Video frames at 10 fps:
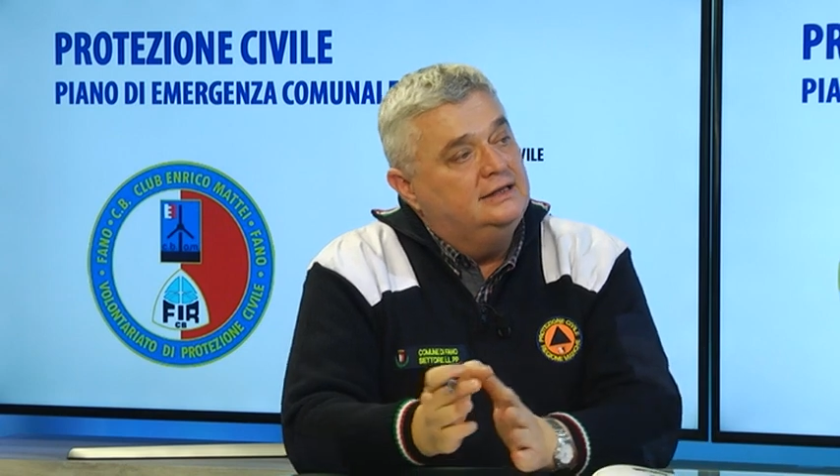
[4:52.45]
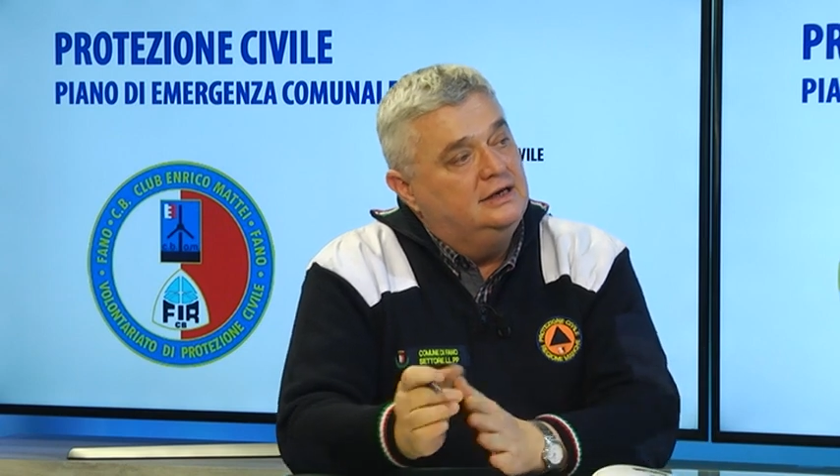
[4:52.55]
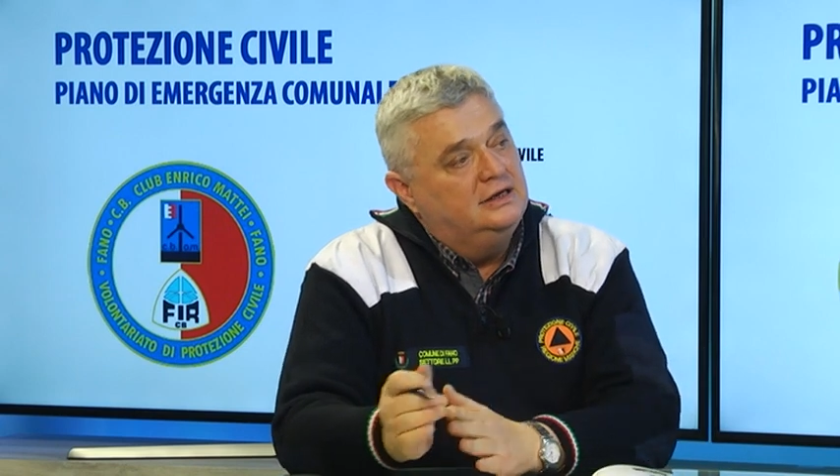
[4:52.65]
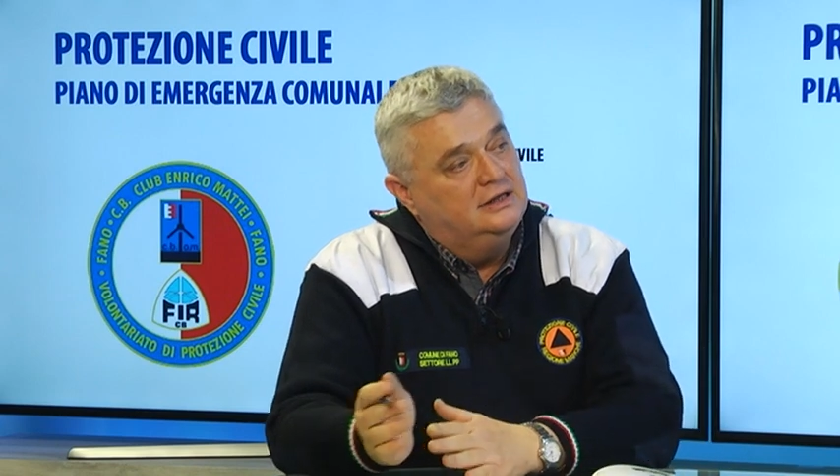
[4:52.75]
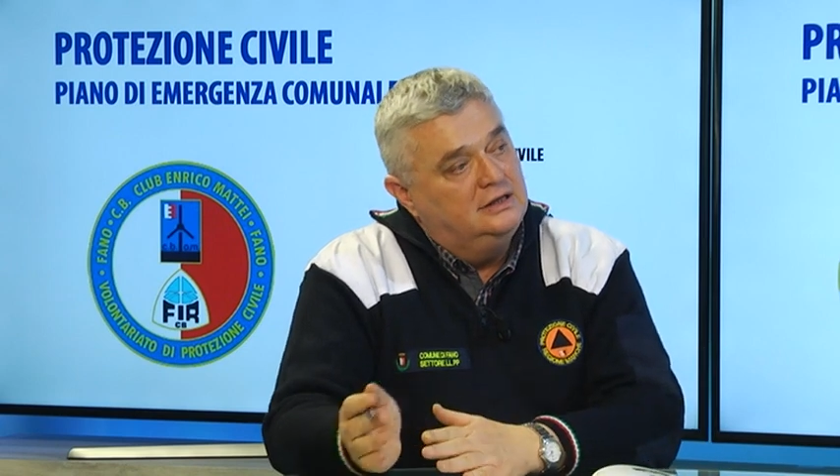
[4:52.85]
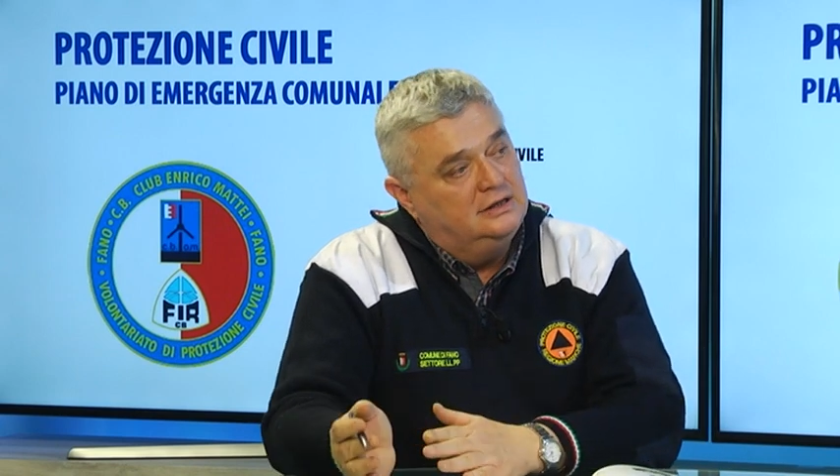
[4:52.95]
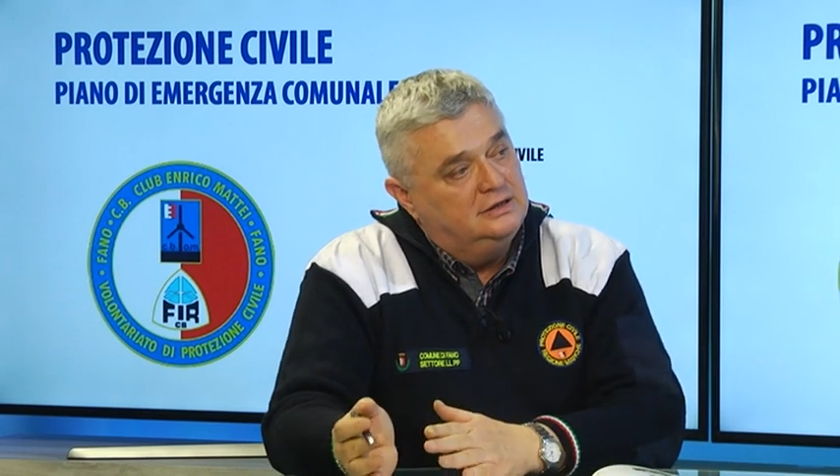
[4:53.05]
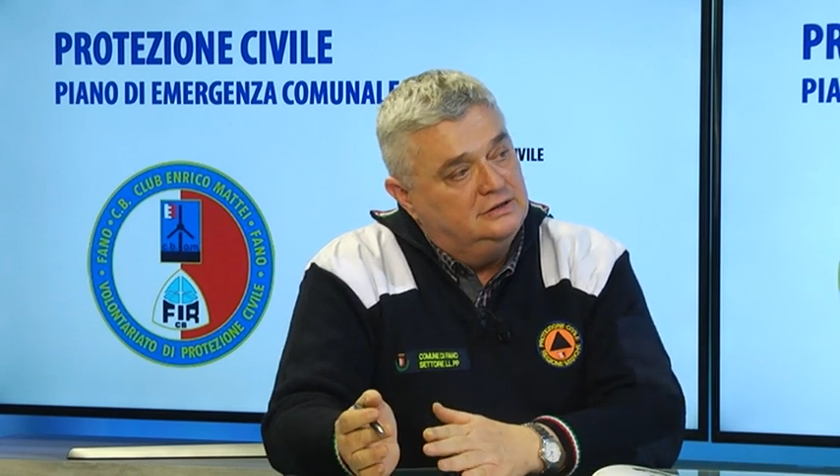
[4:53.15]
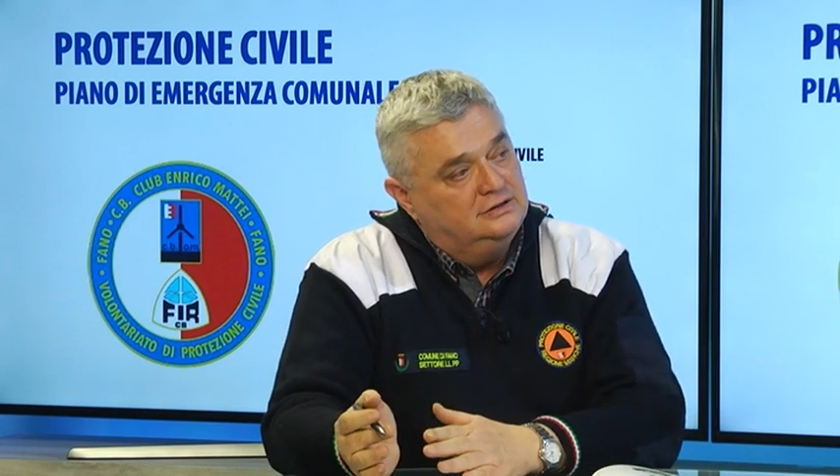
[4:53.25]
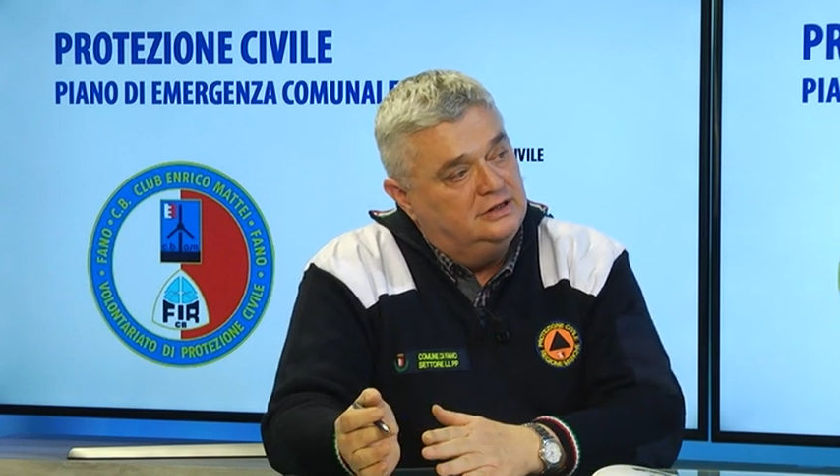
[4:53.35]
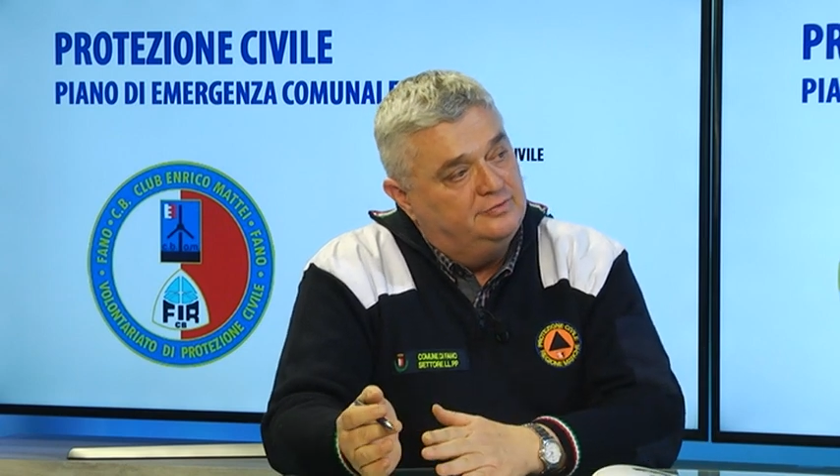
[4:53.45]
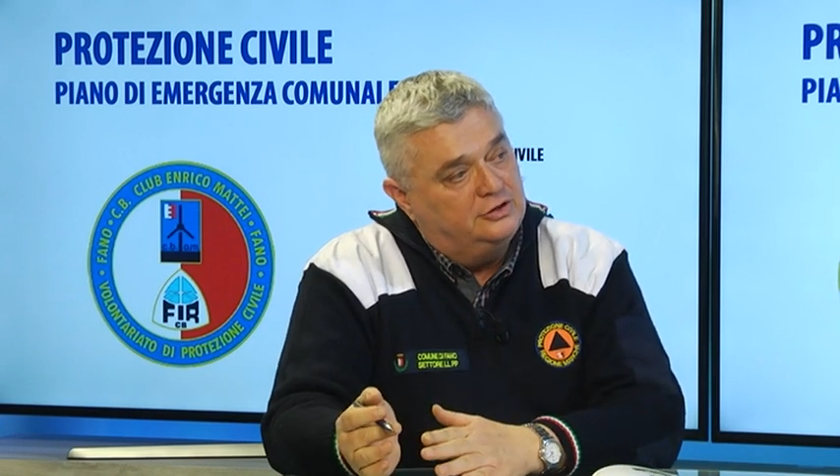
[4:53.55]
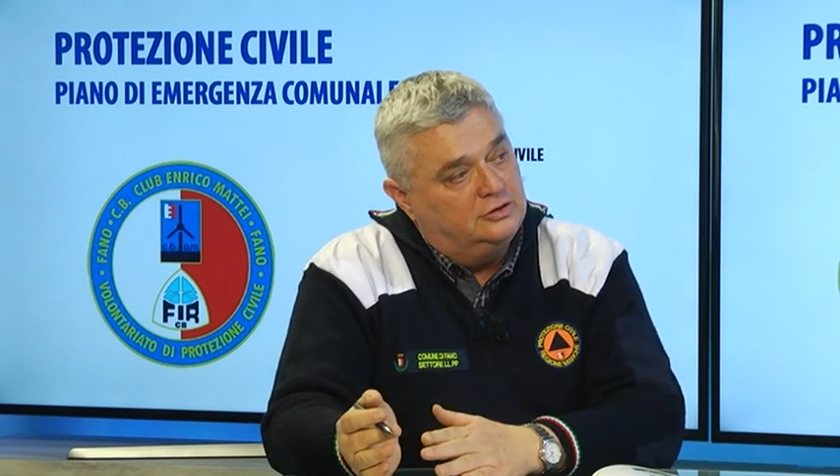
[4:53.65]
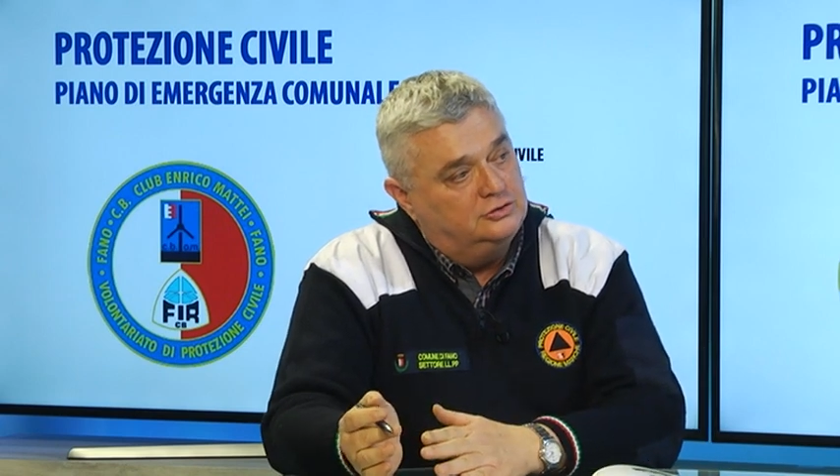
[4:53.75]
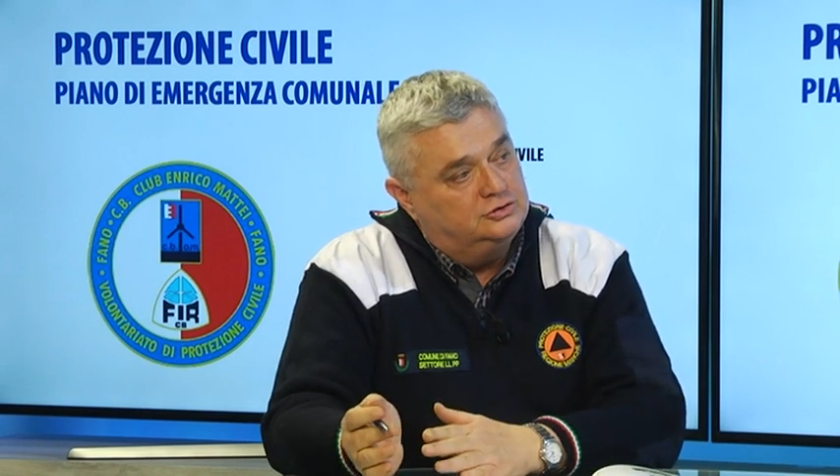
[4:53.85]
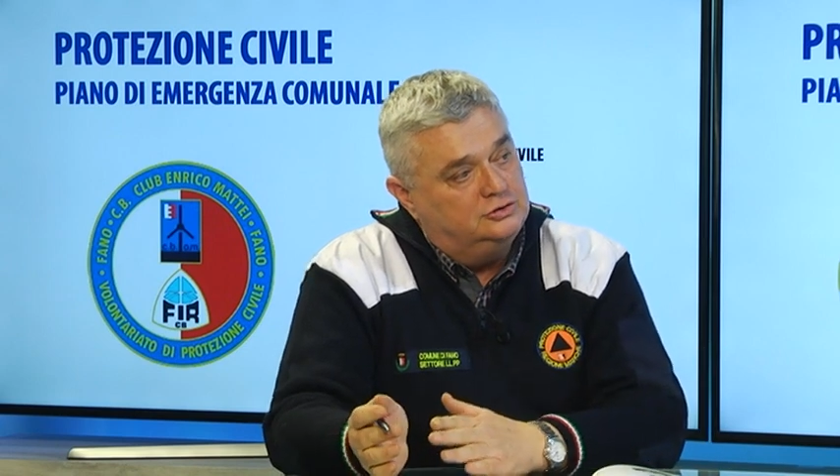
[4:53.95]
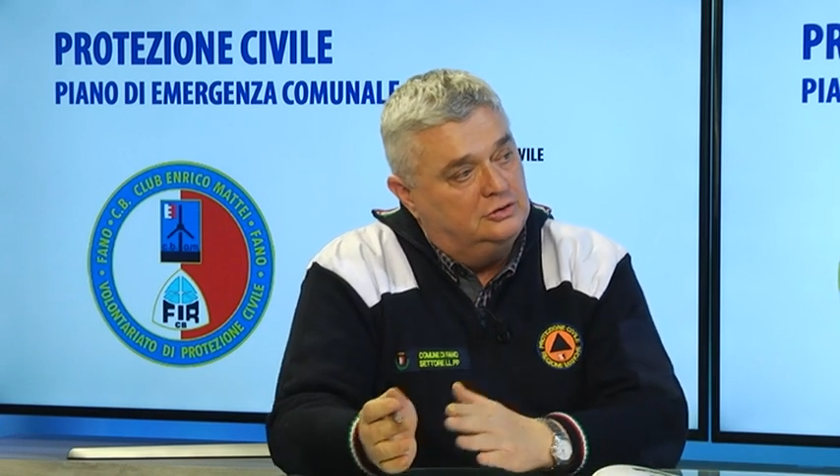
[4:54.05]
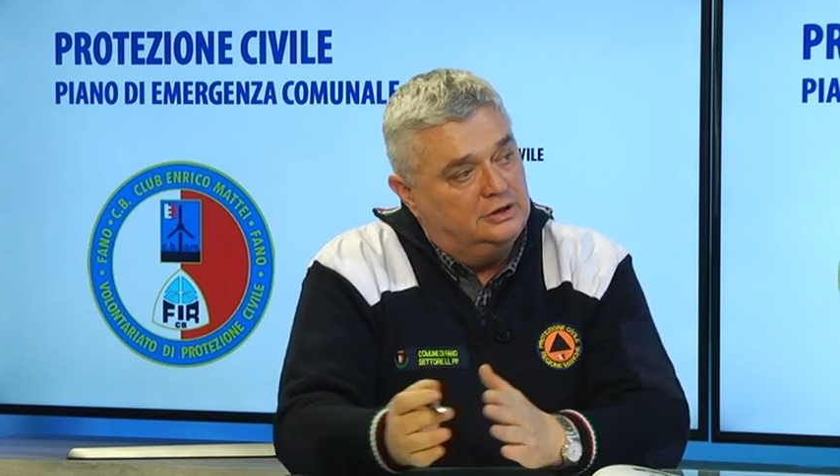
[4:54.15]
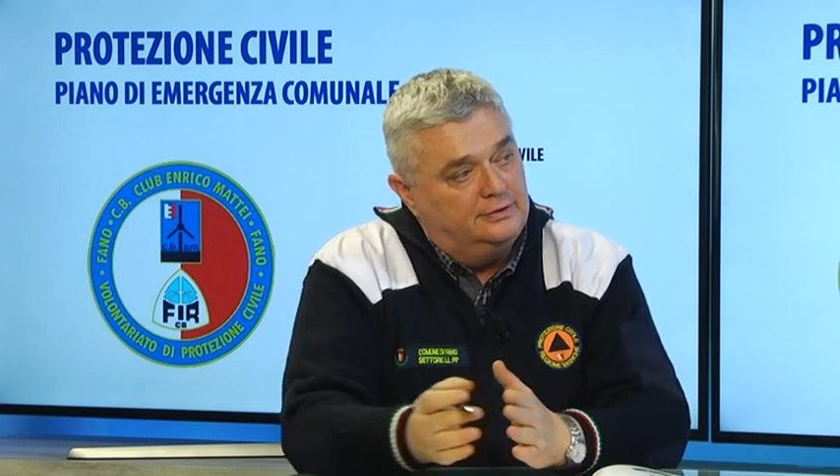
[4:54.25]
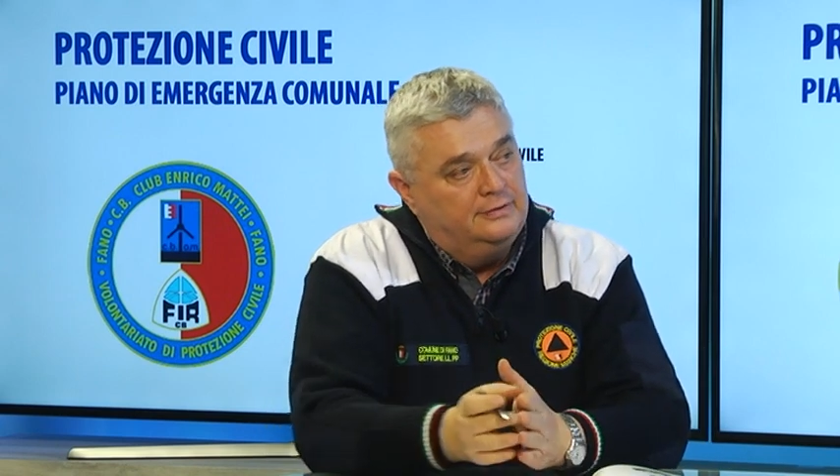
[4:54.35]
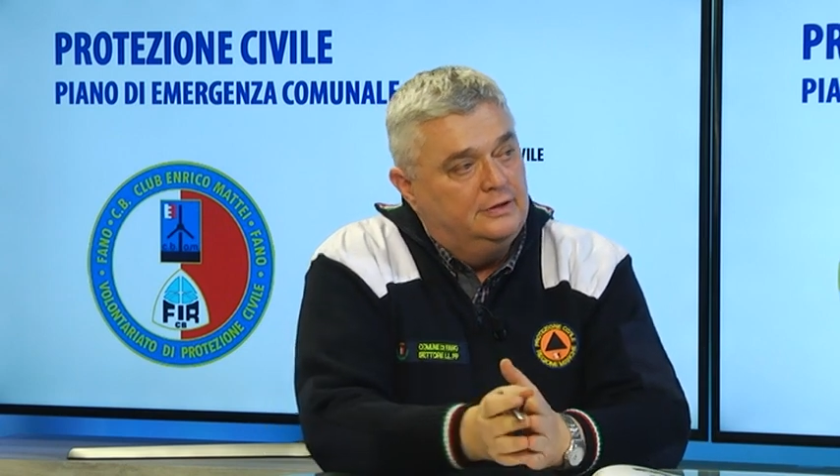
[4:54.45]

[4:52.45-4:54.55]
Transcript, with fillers: degli, dei precursori.